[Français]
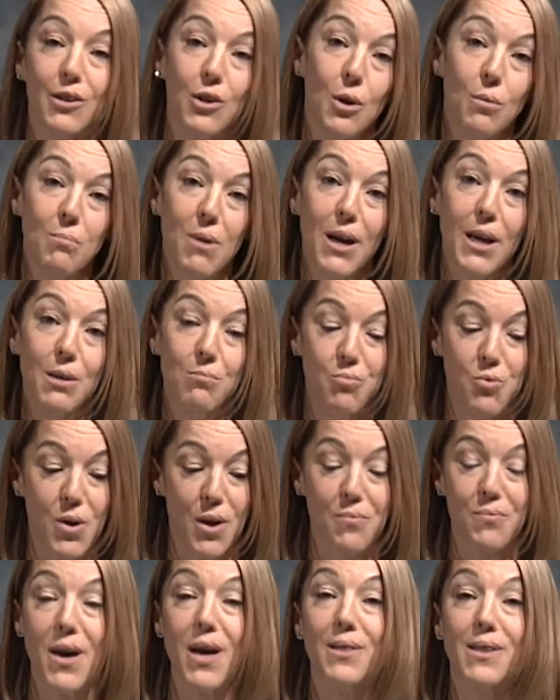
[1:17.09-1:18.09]
comment ils
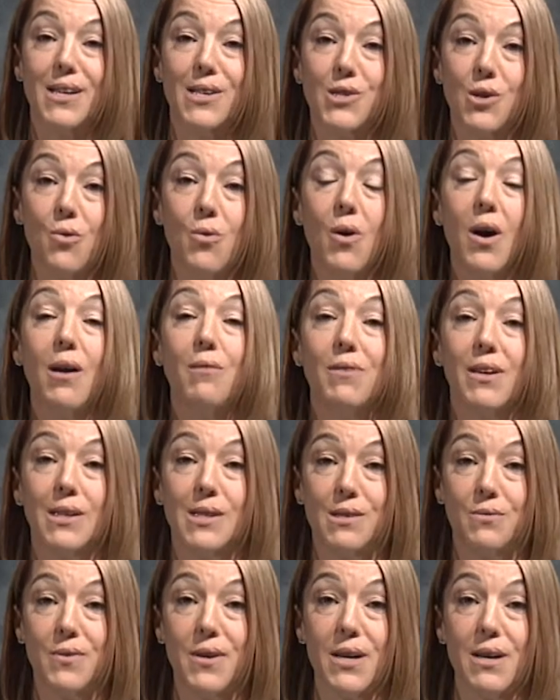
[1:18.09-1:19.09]
pourraient faire des sons
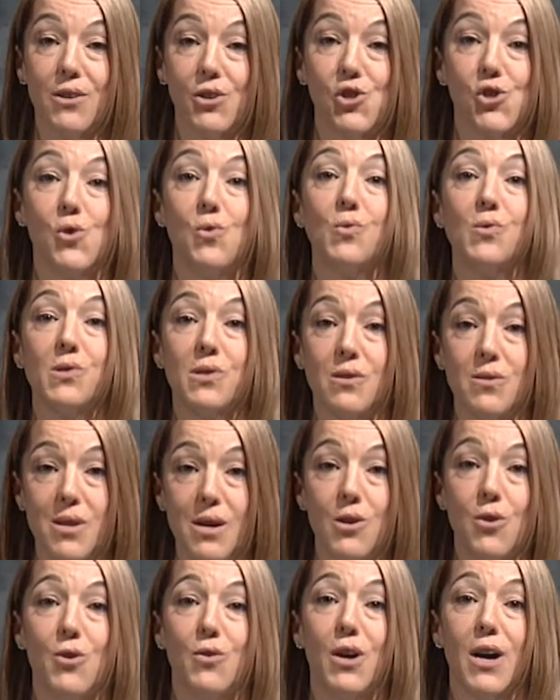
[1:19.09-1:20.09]
avec différentes choses
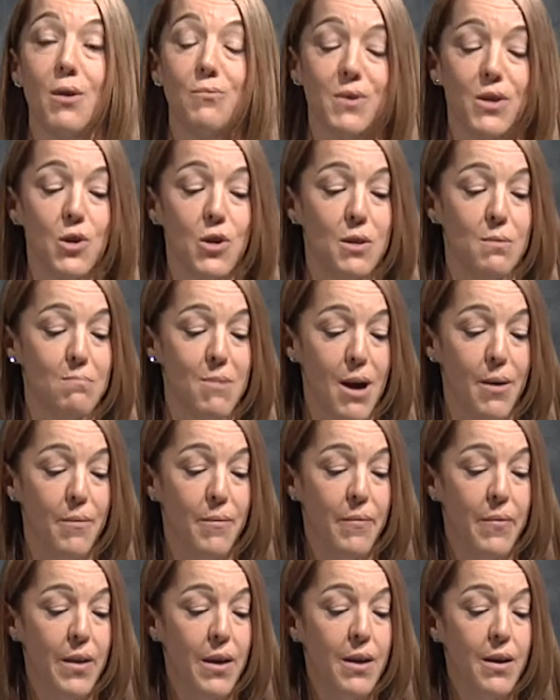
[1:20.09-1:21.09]
dans leur environnement.
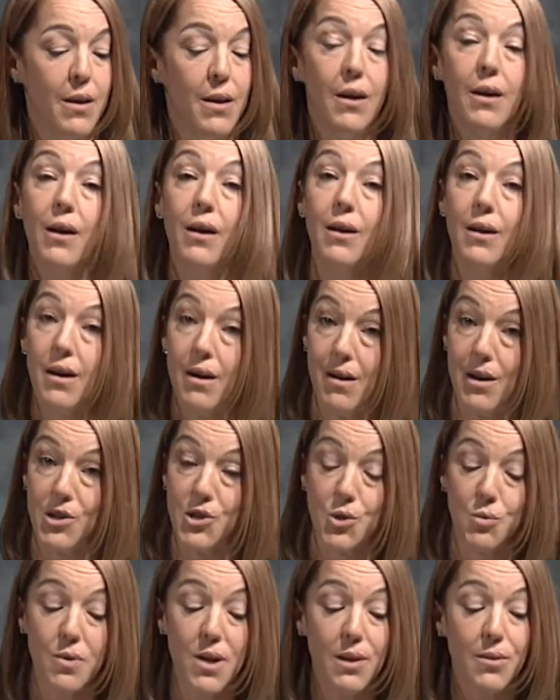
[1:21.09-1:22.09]

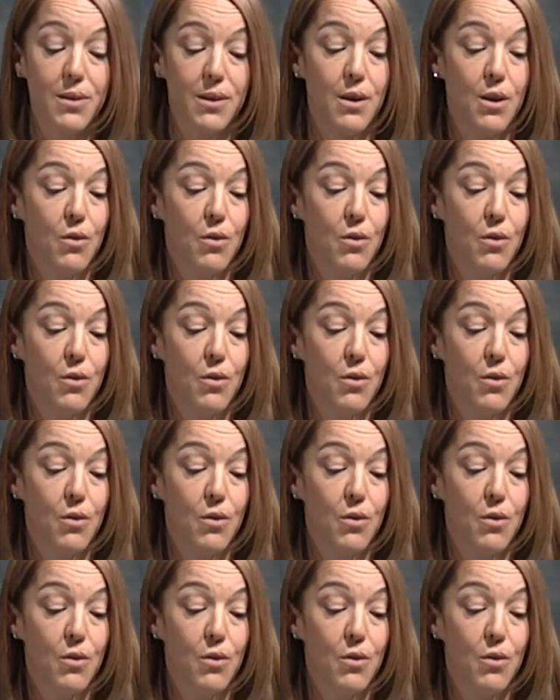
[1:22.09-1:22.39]
Ensuite,